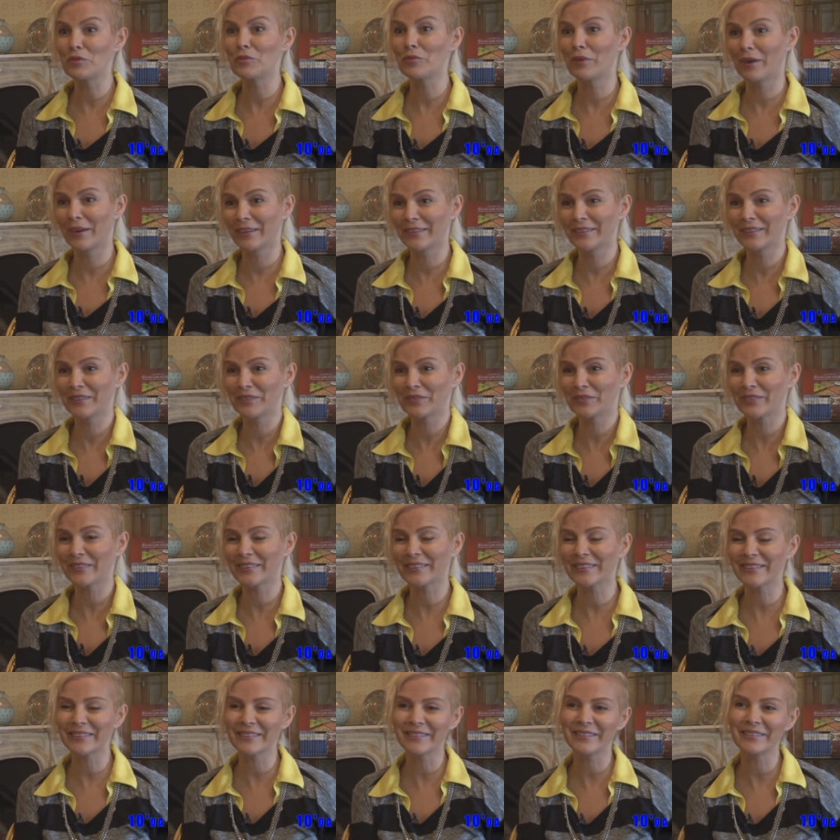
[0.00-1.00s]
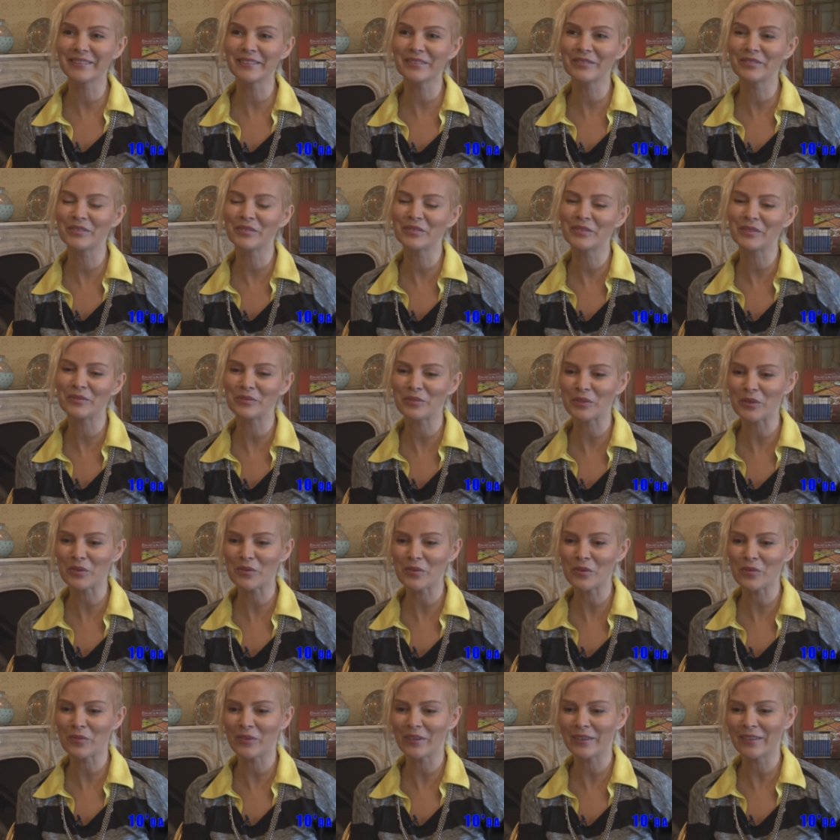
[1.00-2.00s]
mimari yapılar alınır mı bilmiyorum
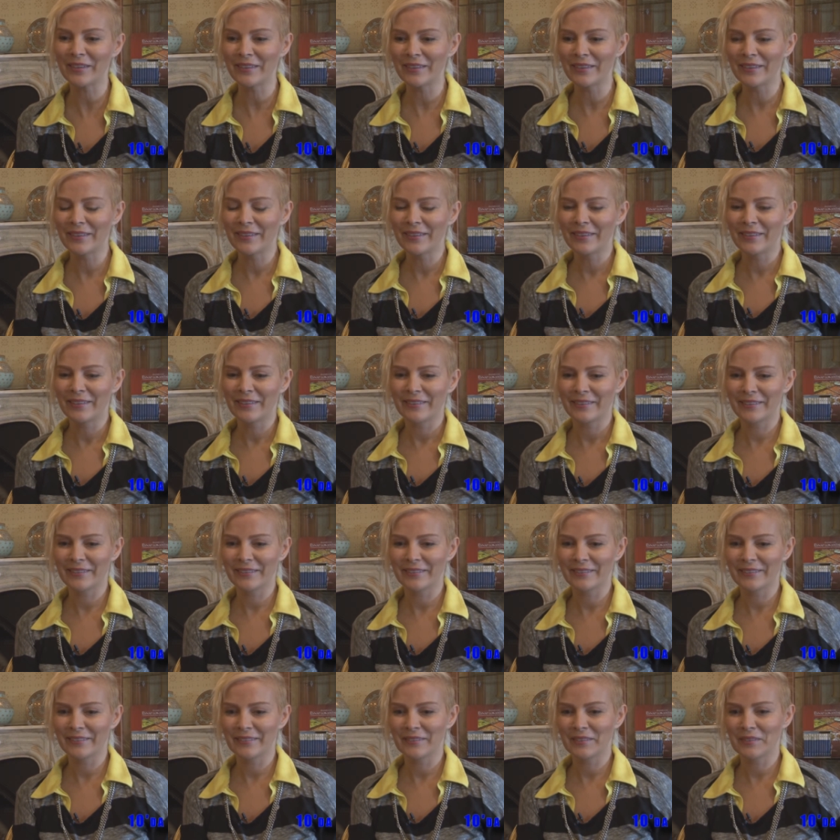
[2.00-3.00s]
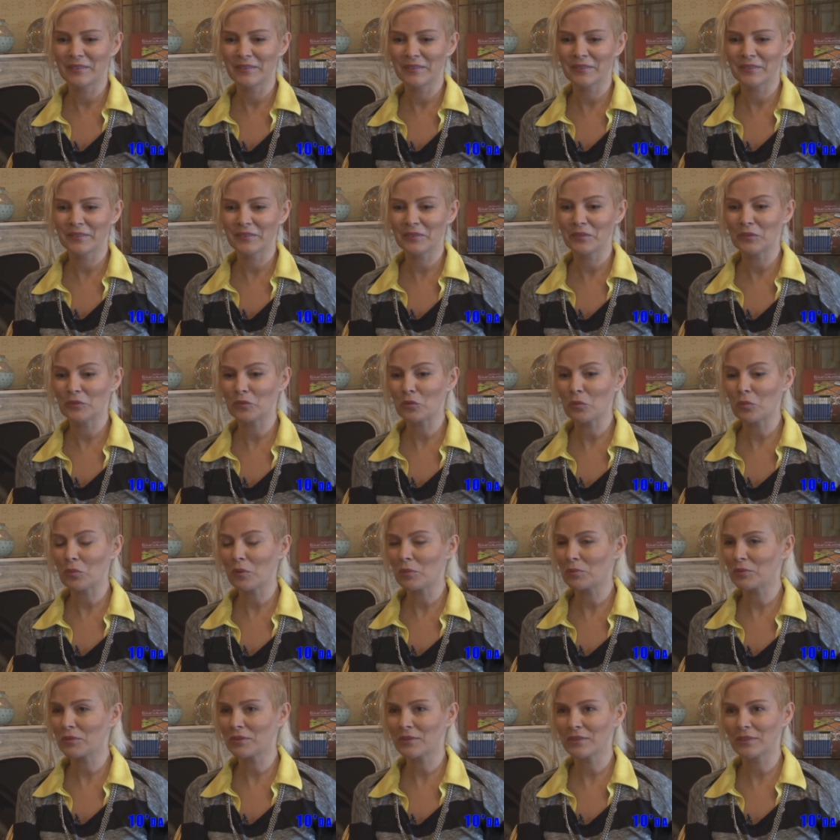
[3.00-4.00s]
ama e,
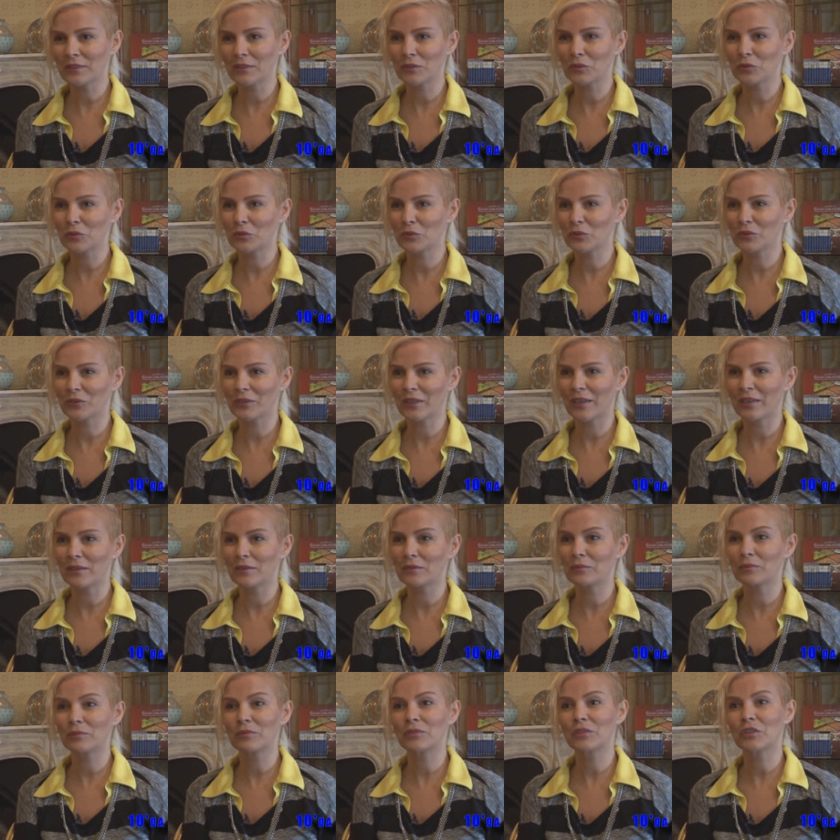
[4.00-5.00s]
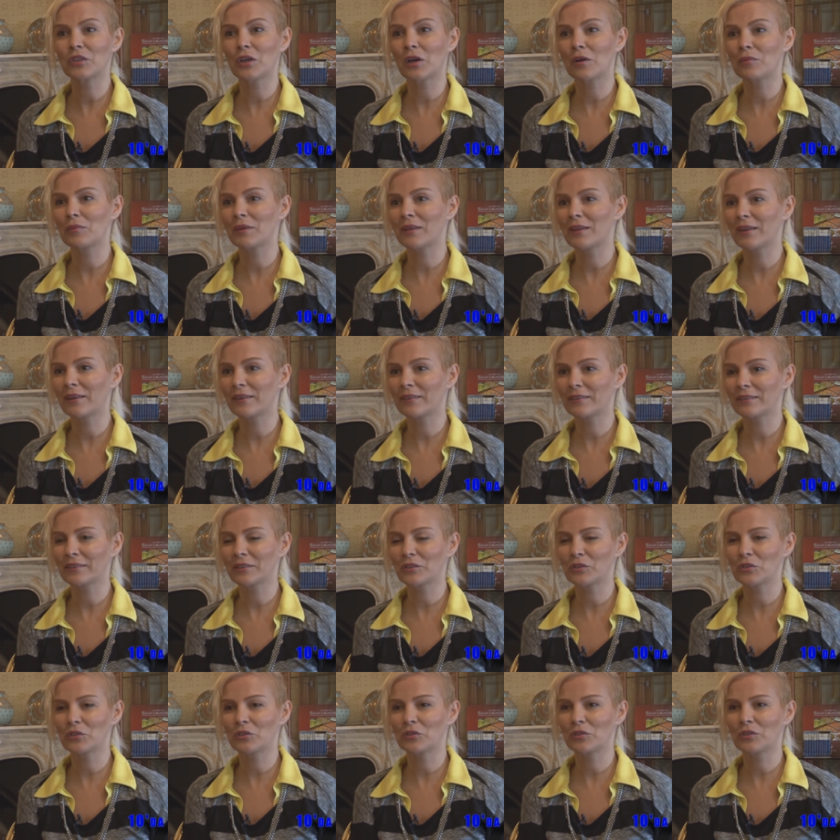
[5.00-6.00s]
Topkapı Sarayı çok güzel. Camiler,
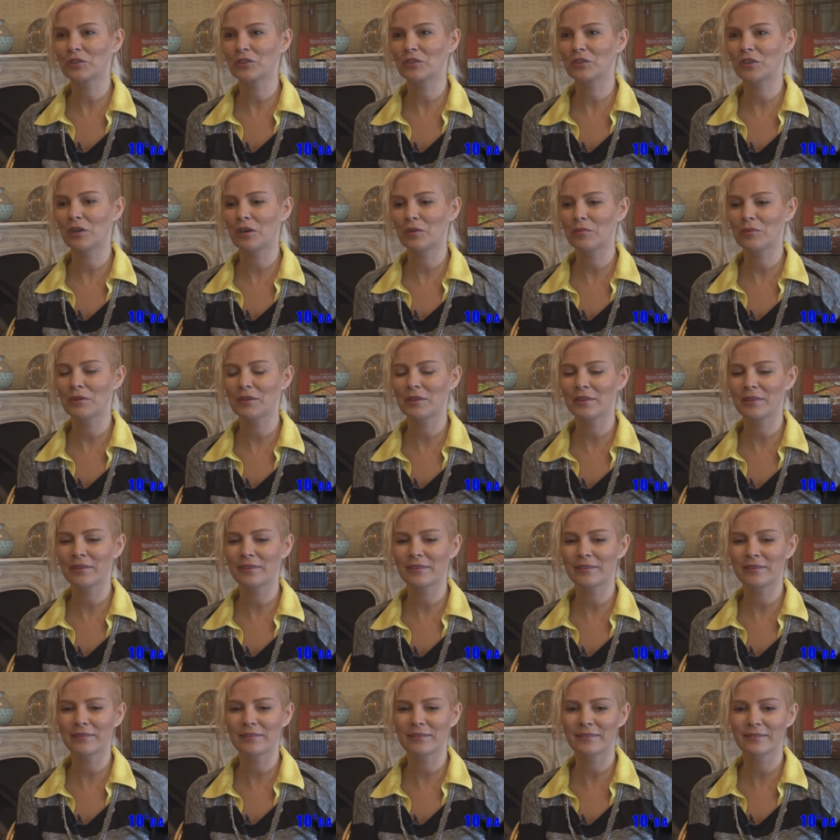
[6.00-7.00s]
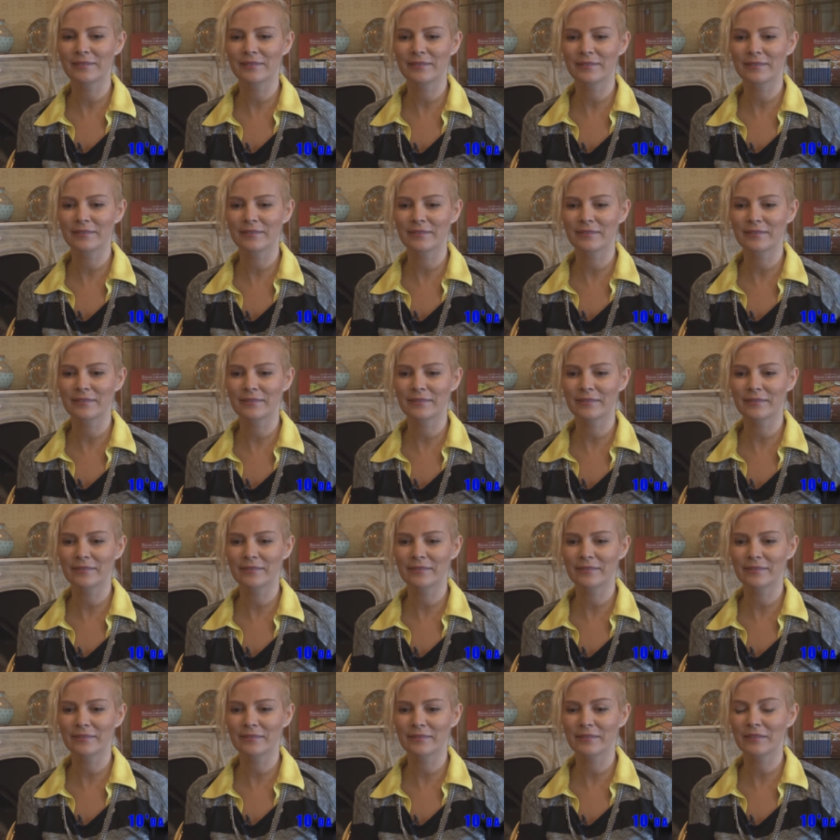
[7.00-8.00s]
Ayasofya Camii,
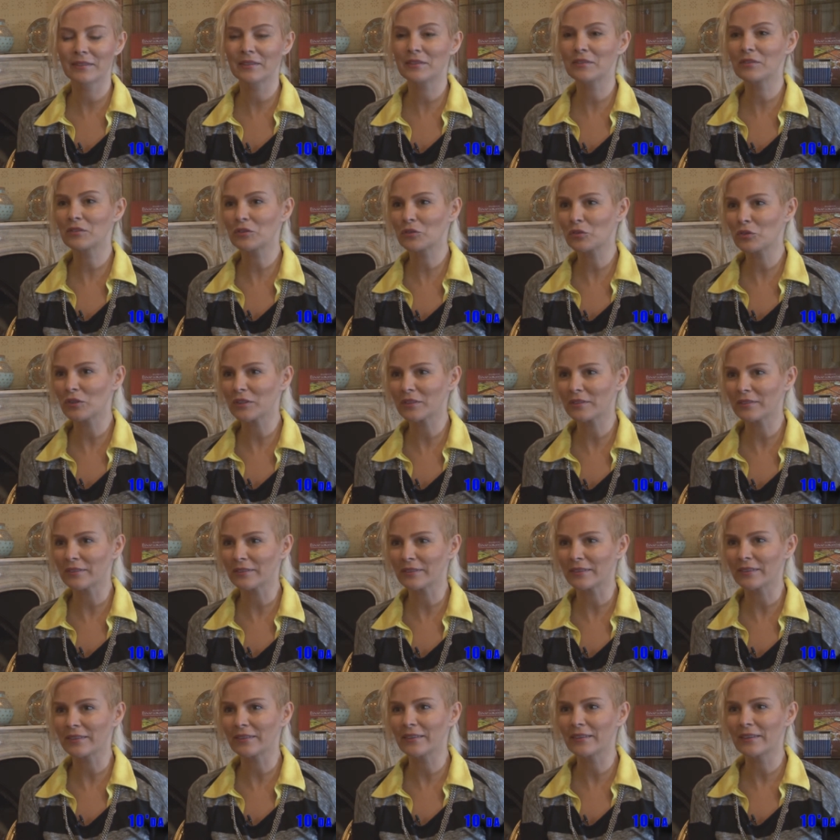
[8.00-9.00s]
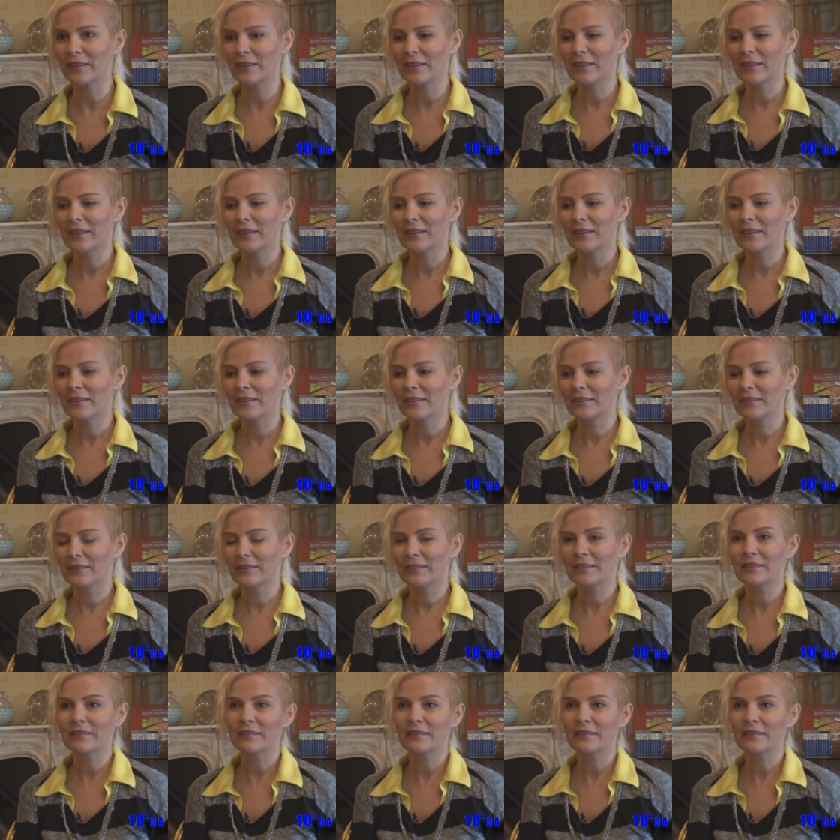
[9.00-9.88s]
e, Kız Kulesi, e,